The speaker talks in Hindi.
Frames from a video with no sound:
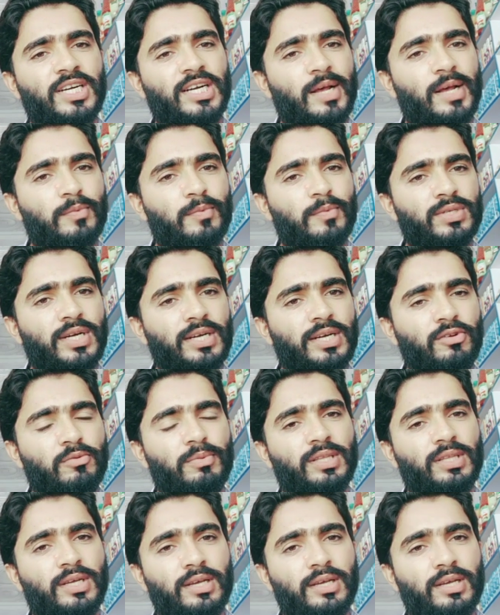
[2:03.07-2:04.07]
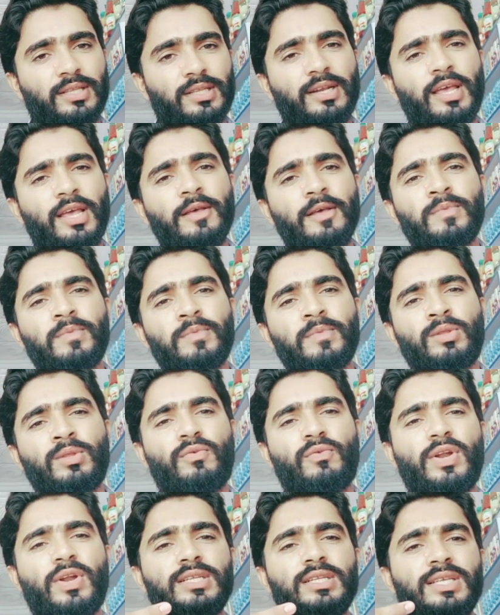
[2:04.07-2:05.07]
आपको साइट के ऊपर दिखाई दे रहे हैं तो
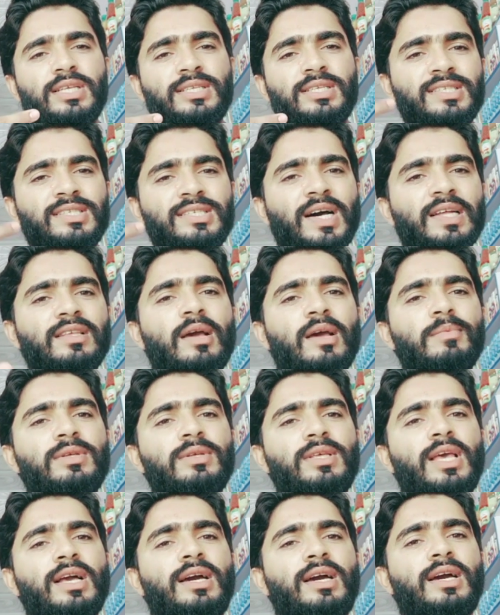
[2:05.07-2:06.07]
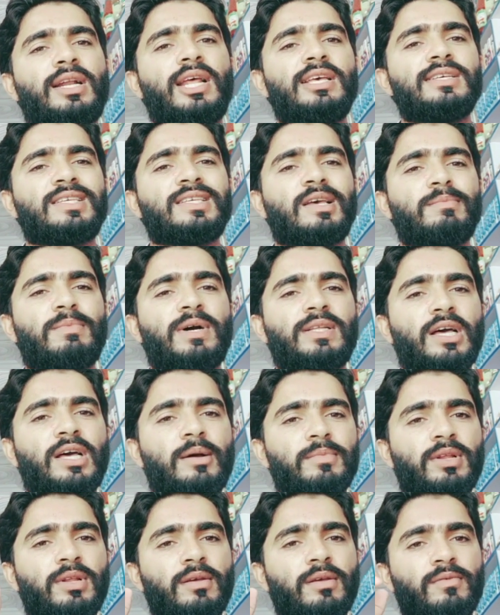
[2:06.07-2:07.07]
फ्रेंड्स इसके साथ ही आपने क्या करना है इसके बाद
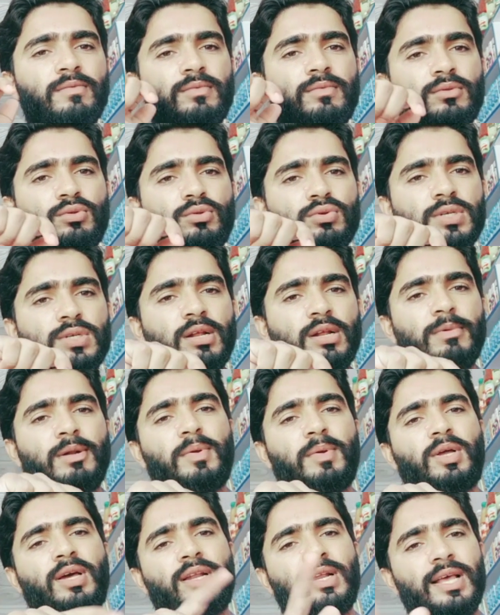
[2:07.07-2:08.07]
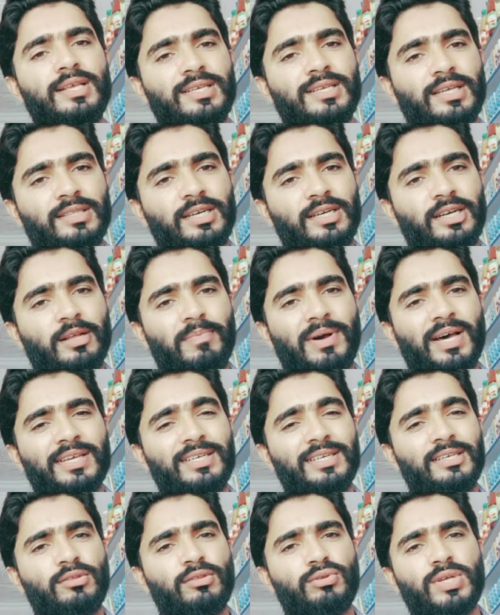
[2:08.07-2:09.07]
आपने दूसरे नंबर पर करना है इसके अंदर
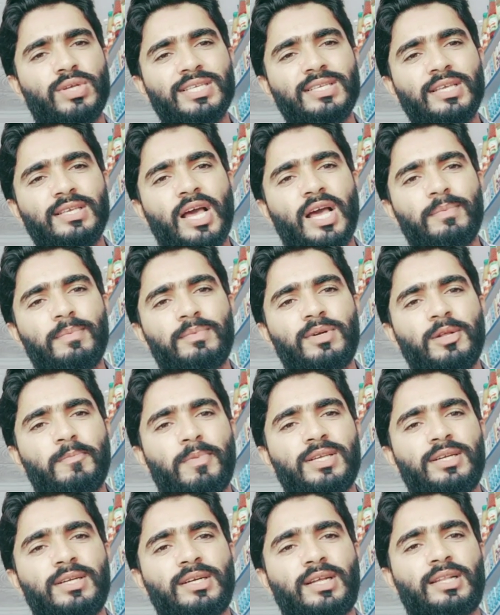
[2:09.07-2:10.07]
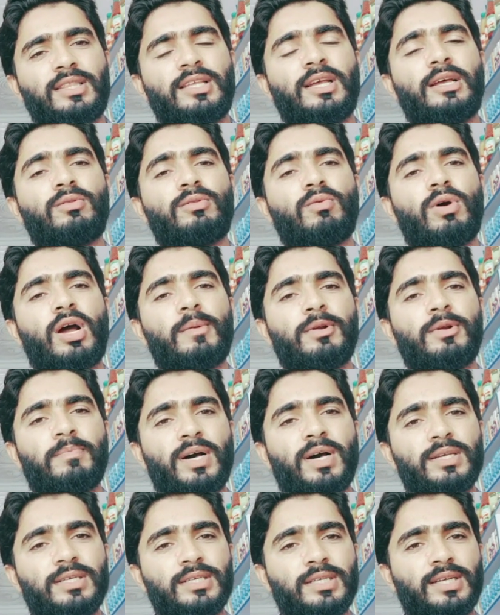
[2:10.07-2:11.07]
डिपॉजिट तो जैसे ही आप डिपॉजिट करते हैं तो आप
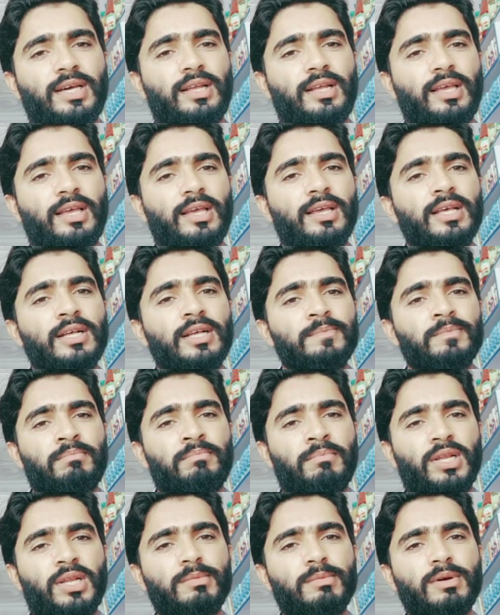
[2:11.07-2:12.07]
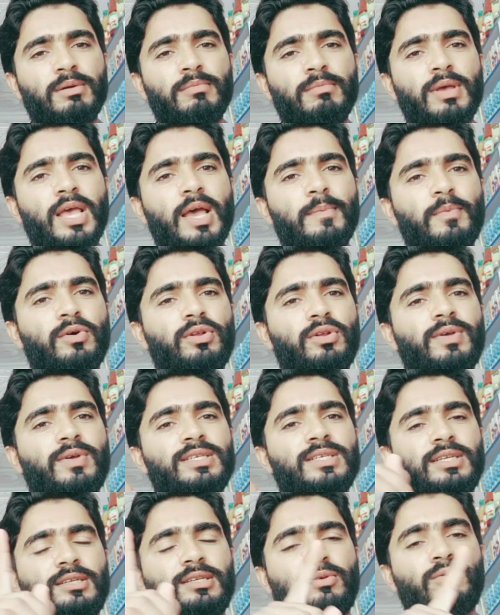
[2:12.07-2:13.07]
डिपॉजिट करेंगे मिनिमम मैं आपको
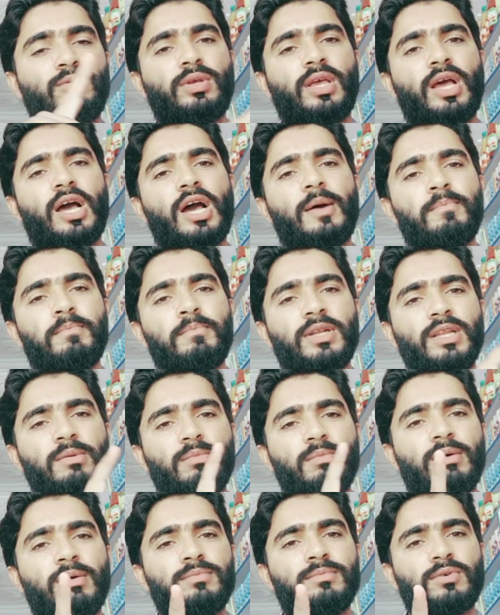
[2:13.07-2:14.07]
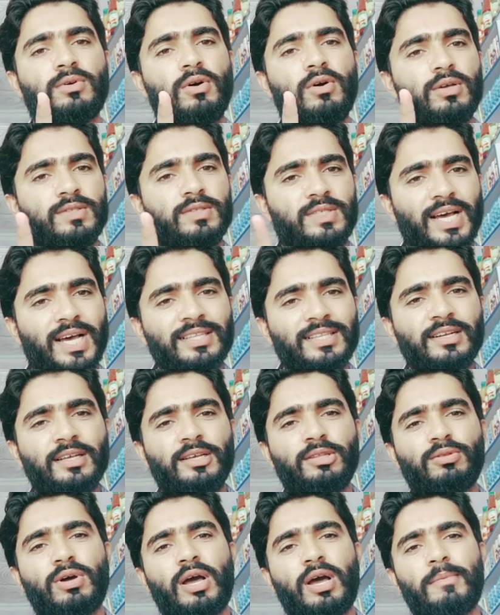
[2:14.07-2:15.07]
रिक्वेस्ट करता हूँ कि आप मिनिमम ज़्यादा
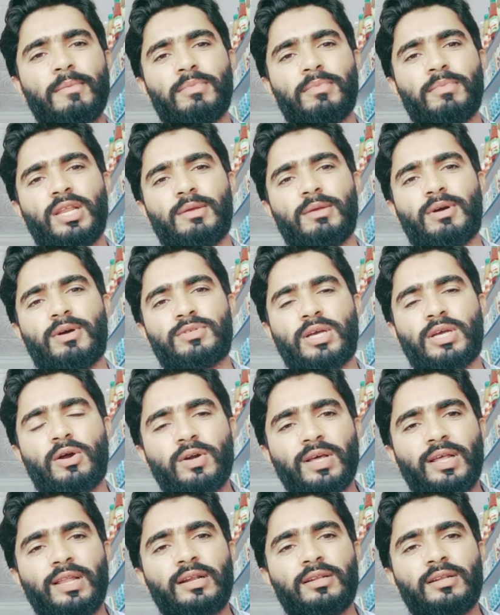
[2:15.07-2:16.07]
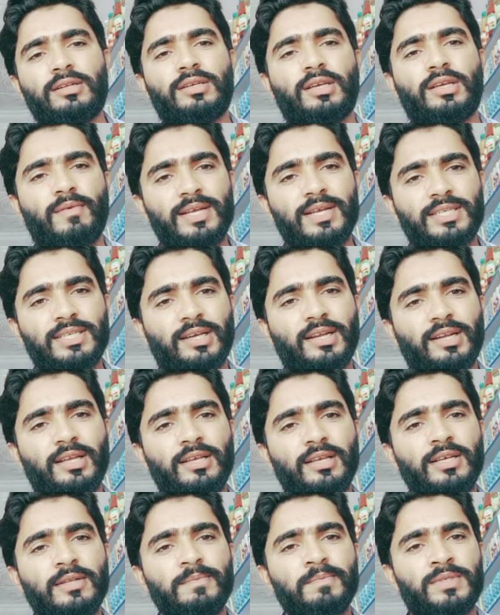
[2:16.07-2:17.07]
नहीं तो आप मिनिमम सौ डॉलर इन्वेस्ट करें
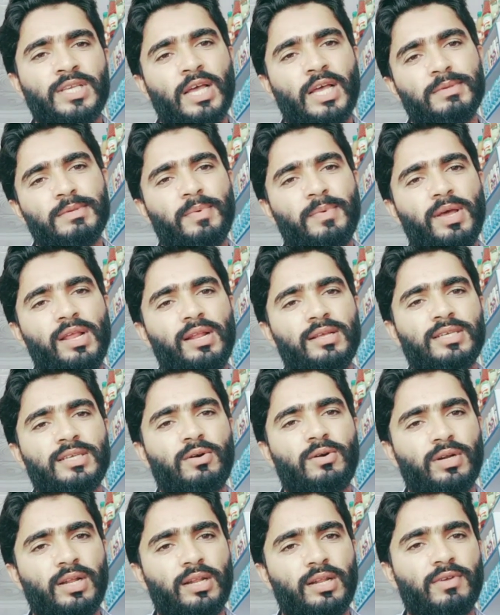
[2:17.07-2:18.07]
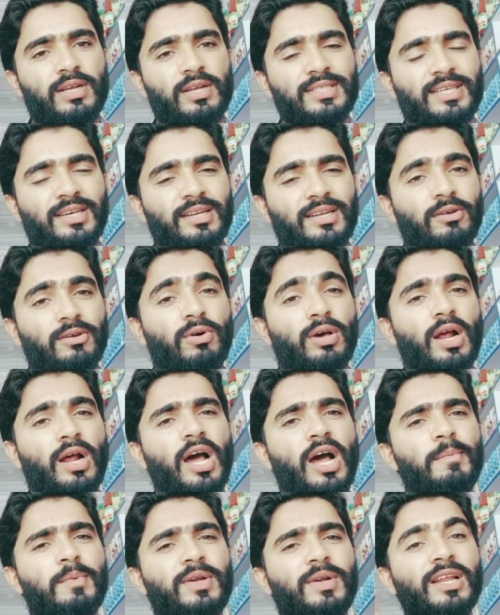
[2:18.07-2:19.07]
सबसे पहले सौ डॉलर इन्वेस्ट करें और
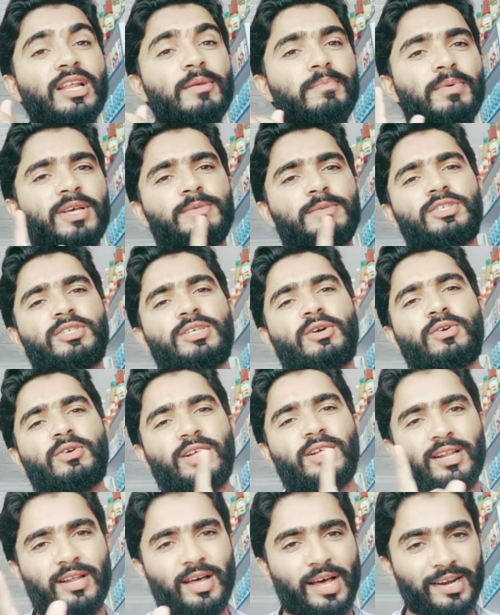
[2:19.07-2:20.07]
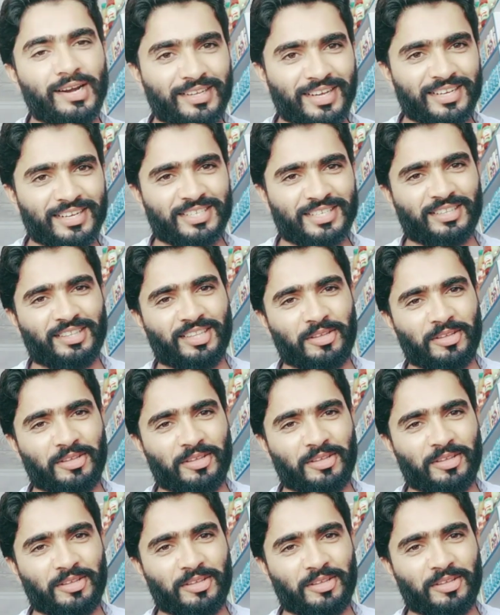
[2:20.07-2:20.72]
आप डेली बेस पर सौ डॉलर अर्न कर सकते हैं